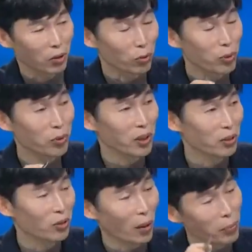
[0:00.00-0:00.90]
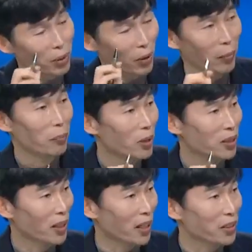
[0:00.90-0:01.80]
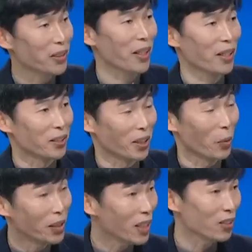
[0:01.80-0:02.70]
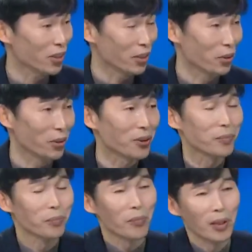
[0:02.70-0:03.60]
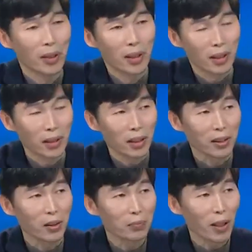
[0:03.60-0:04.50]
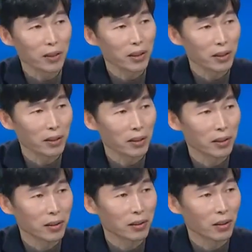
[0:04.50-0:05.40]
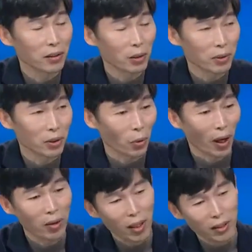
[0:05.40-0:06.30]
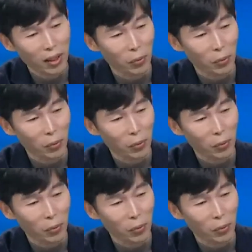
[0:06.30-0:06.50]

주민등록 인구 1명과 맞먹는다. 이렇게 제가 환산할 수 있고요. 근데 이런 방식은 현재로서는 관광객